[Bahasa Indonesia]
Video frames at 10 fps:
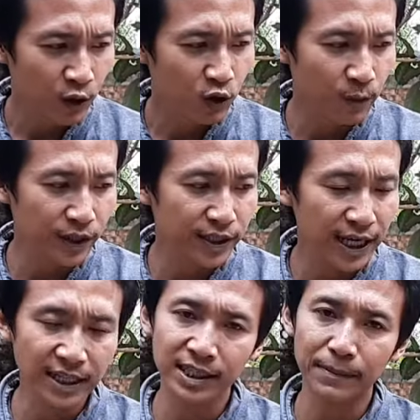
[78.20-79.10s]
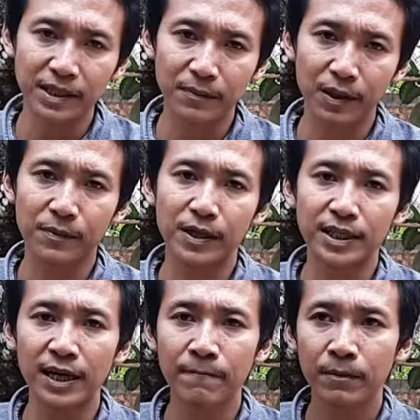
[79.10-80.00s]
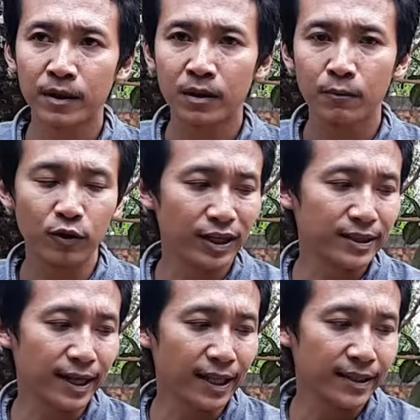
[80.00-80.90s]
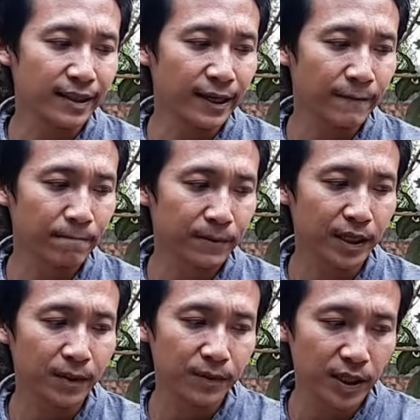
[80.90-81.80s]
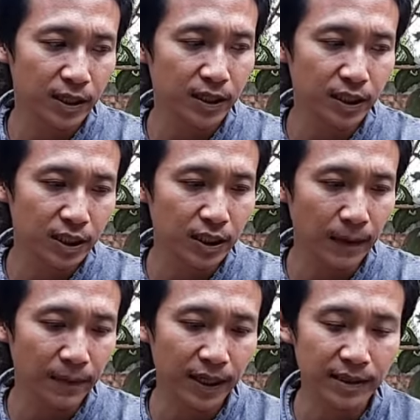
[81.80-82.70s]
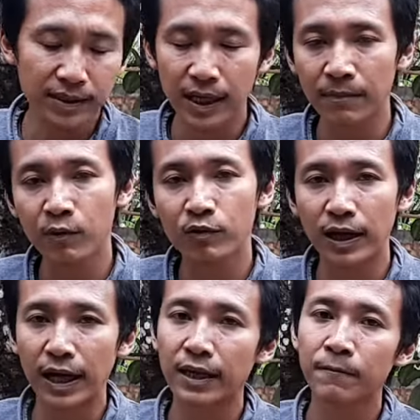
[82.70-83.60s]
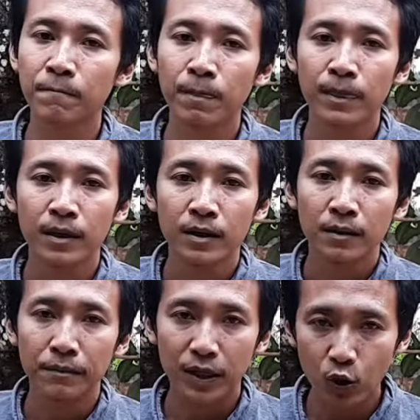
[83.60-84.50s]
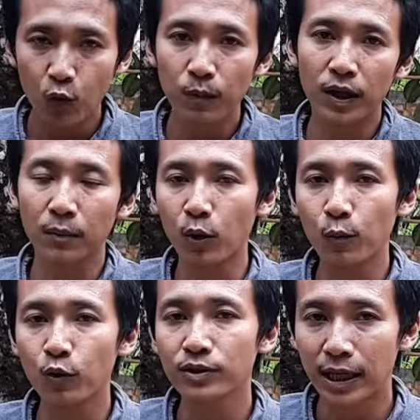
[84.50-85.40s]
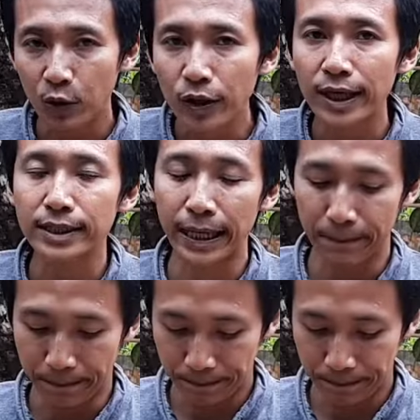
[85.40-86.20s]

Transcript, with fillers: untuk pengisian sama seperti biasa model grab ya jadi bisa diaplikasikan menggunakan mini coupler maupun satu TSM